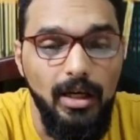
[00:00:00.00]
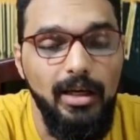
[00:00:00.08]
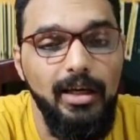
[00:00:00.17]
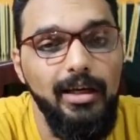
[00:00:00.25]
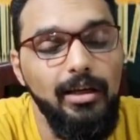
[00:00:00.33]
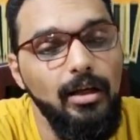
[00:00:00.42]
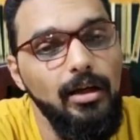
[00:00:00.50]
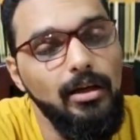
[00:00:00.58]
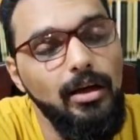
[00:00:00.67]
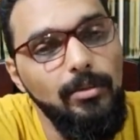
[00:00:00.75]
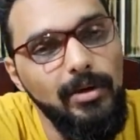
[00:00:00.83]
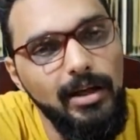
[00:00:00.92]
آه،
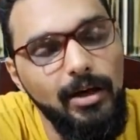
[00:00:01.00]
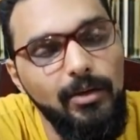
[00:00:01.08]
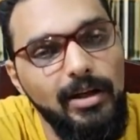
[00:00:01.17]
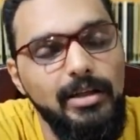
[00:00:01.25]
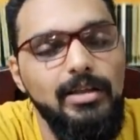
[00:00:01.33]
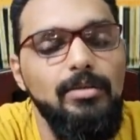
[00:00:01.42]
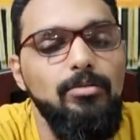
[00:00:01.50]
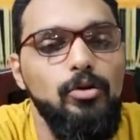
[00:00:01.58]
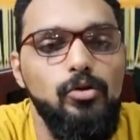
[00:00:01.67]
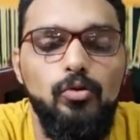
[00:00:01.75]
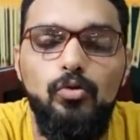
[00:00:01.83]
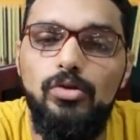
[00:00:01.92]
الخبر الاولاني
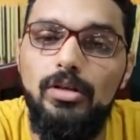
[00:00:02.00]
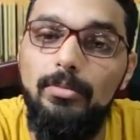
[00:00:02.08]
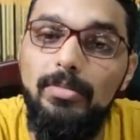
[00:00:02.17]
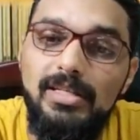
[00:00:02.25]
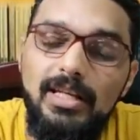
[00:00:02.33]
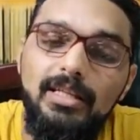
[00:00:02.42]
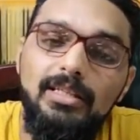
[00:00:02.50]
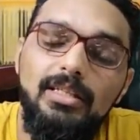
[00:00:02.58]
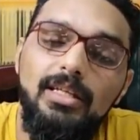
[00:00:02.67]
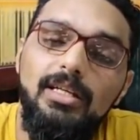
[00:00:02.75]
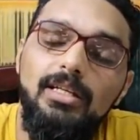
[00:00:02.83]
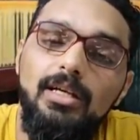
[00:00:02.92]
بخصوص
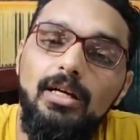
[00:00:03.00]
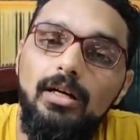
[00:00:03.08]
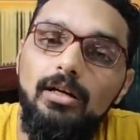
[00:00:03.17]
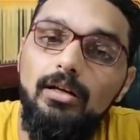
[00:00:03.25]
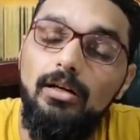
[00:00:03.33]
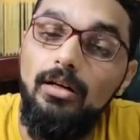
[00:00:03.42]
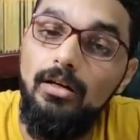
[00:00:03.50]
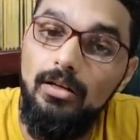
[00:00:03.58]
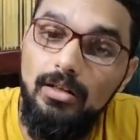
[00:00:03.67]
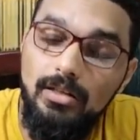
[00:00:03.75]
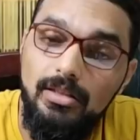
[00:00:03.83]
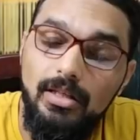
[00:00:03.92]
بسنت هي آه،
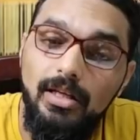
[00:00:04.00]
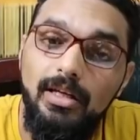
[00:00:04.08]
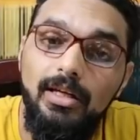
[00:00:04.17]
خرجت